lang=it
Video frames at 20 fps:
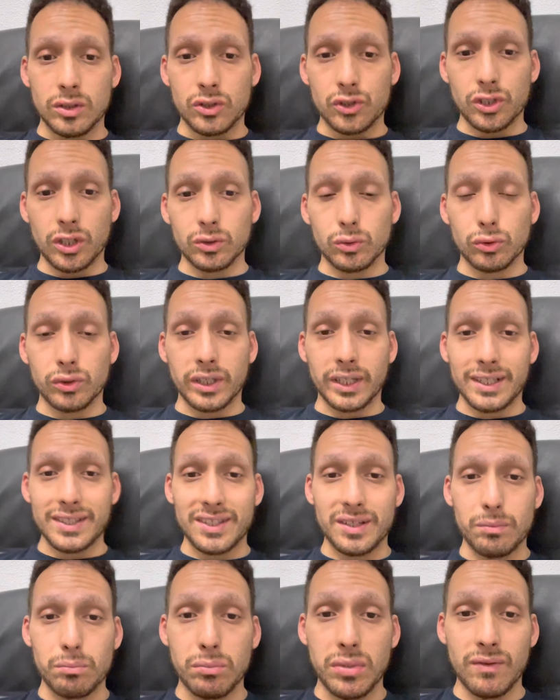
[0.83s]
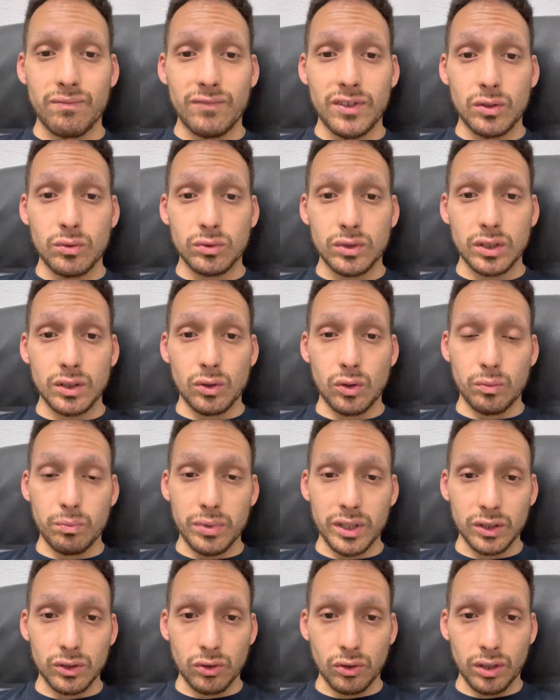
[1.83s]
Ciao a tutti ragazzi benvenuti o
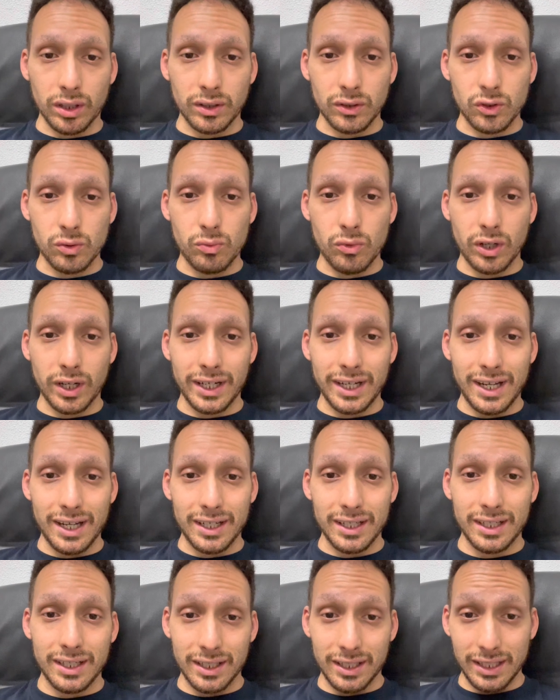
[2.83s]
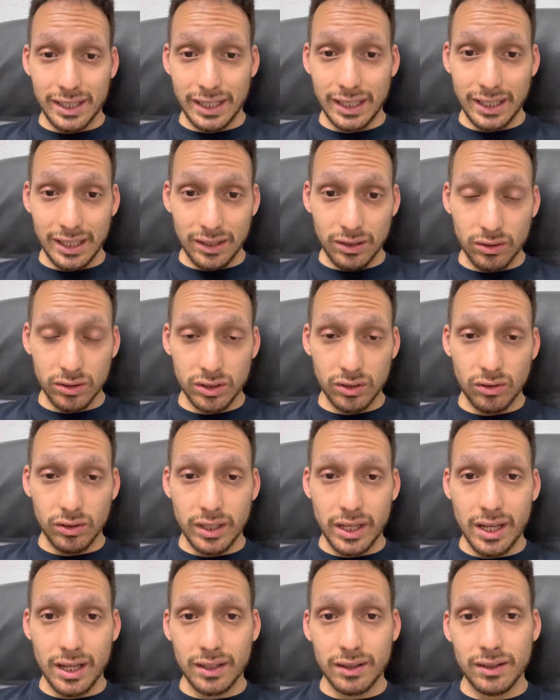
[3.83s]
bentornati sul mio canale, il canale dello Stavo
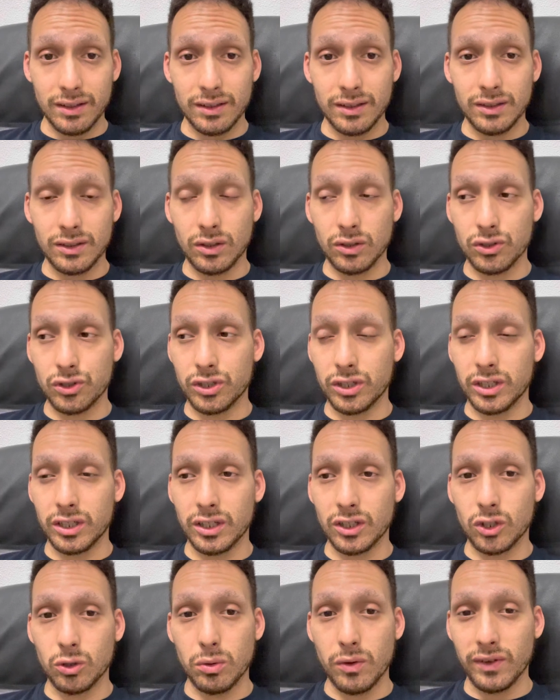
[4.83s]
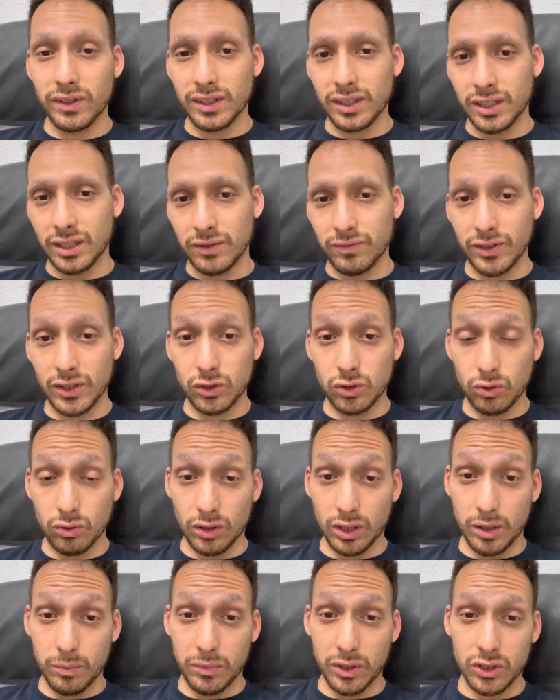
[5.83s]
Nerd. Oggi come avete visto
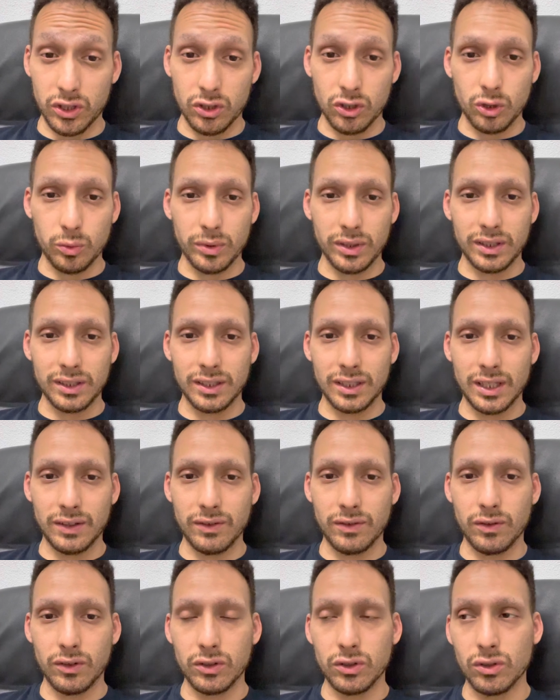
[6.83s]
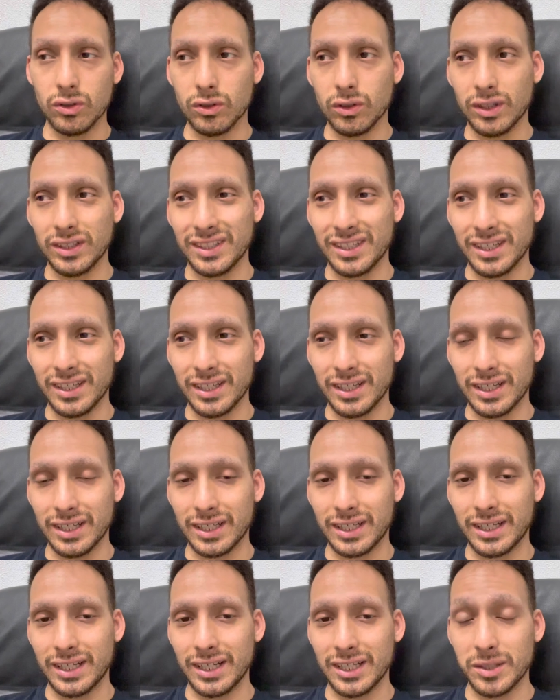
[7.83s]
dall'immagine di copertina vi voglio andare
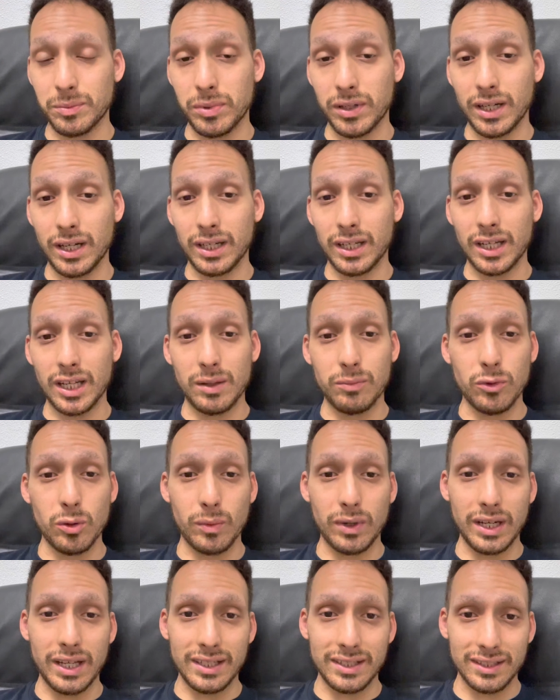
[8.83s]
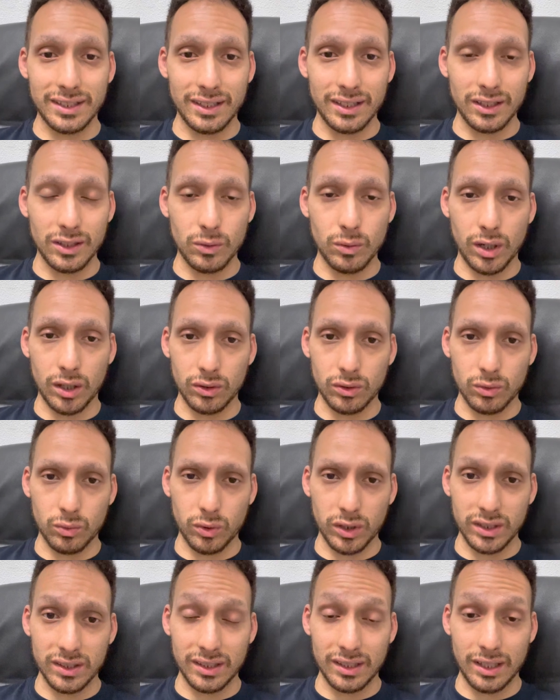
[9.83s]
anche a spiegare il mio malessere riguardo
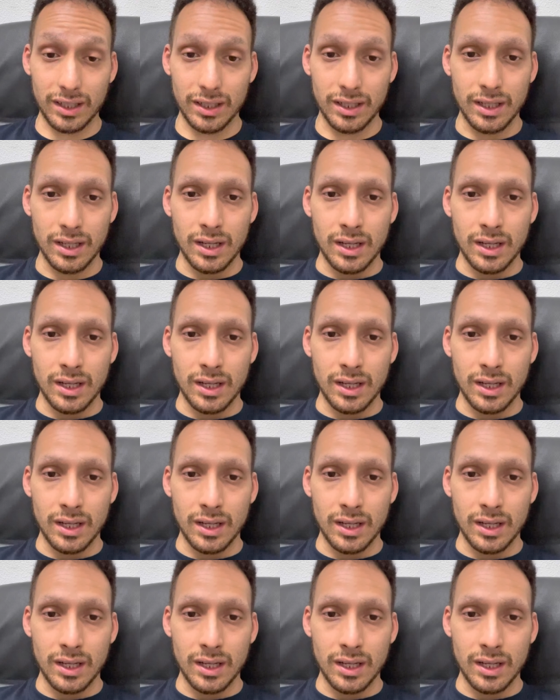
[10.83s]
questa,